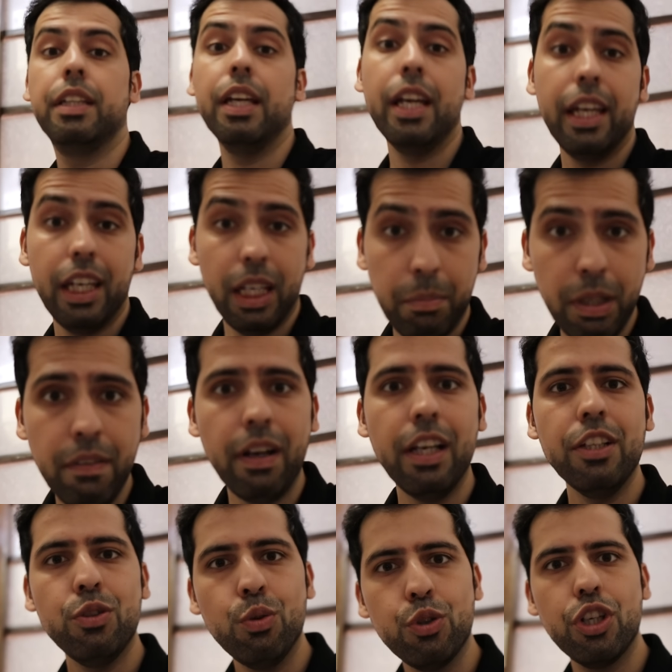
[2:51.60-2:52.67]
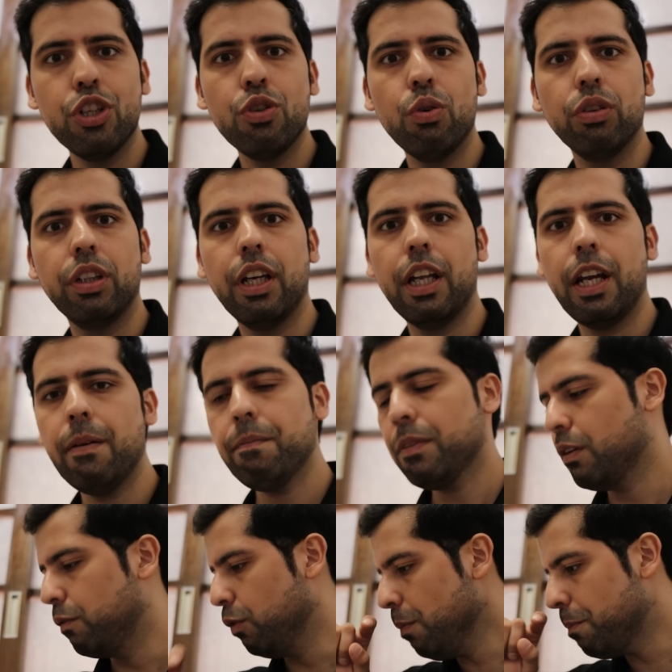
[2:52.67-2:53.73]
ये इबी वाली सुशी जो होती है ना
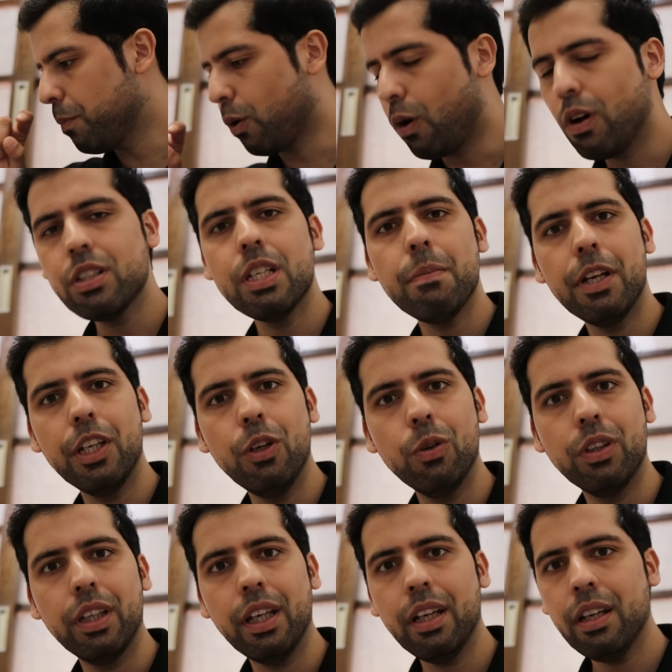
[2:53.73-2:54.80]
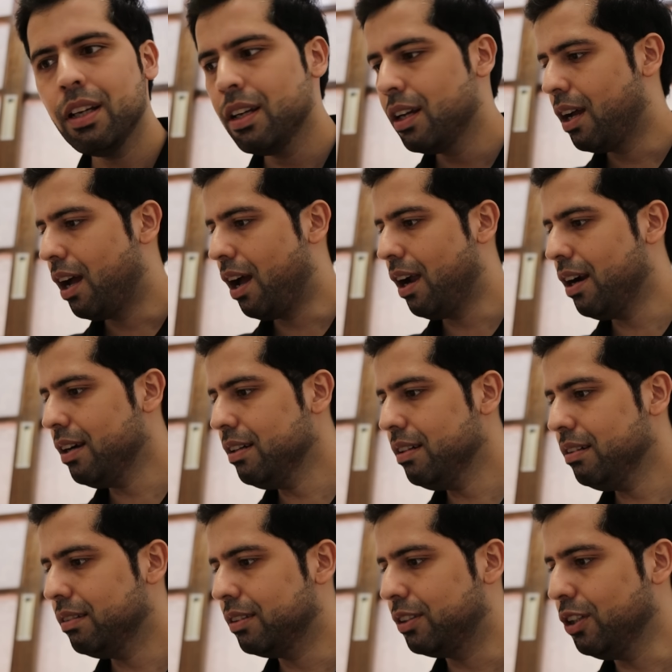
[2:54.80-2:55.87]
वो प्रॉन से बनी होती है
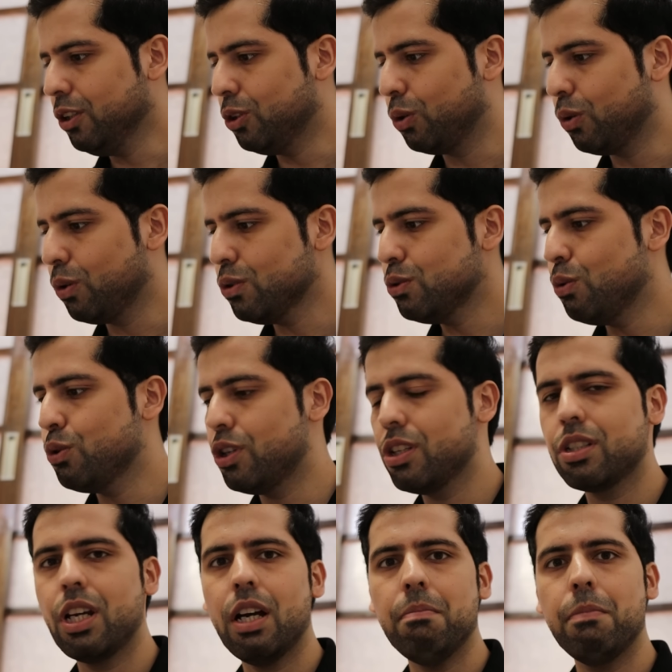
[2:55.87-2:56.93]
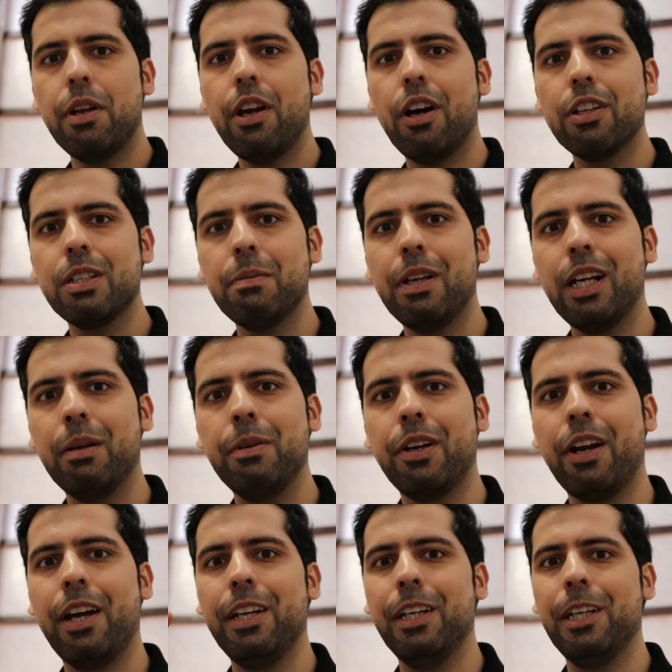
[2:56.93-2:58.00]
एंड ये दोनों सुशीज़ ना मैंने आज से पहले कभी
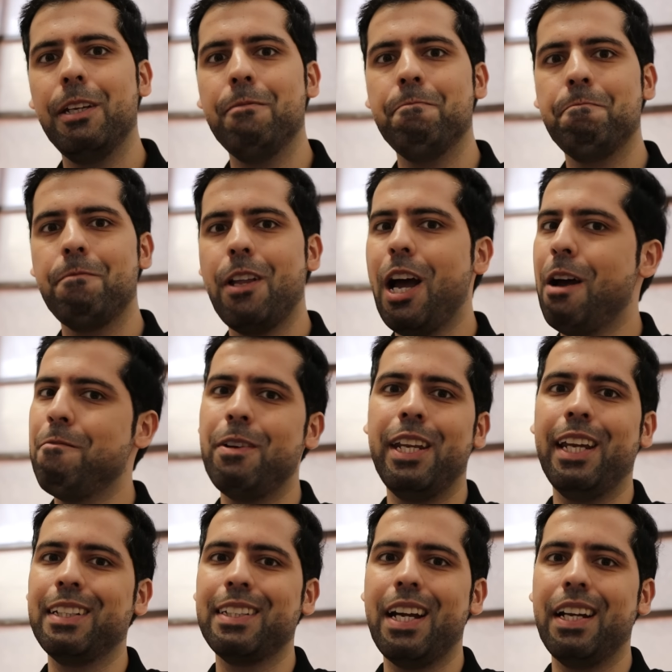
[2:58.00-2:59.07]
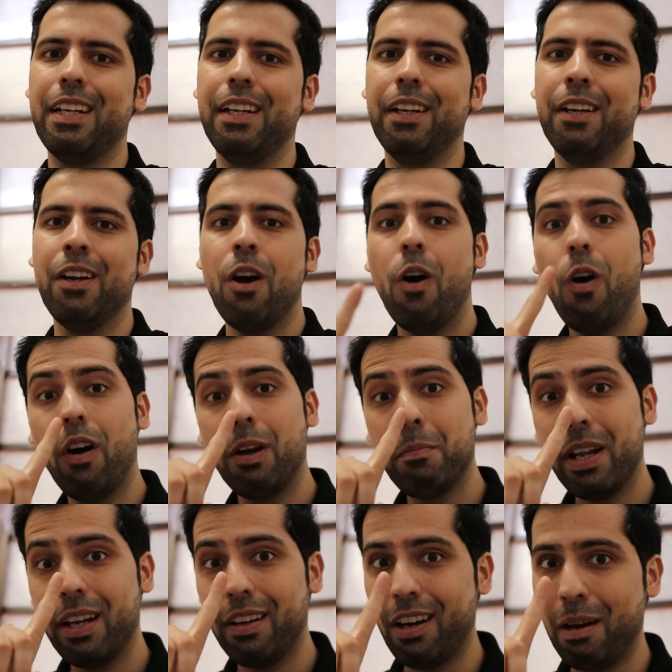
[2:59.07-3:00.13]
ट्राई नहीं की आई एम वेरी एक्साइटेड और
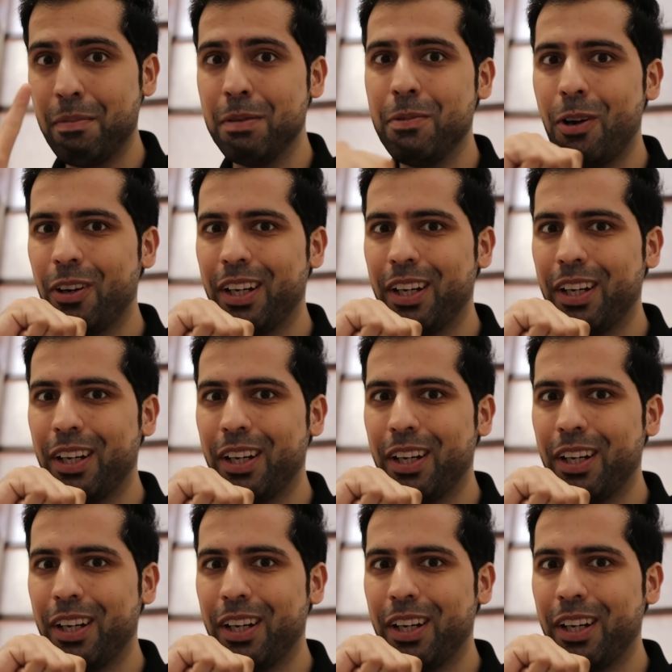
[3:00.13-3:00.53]
मैंने रामन भी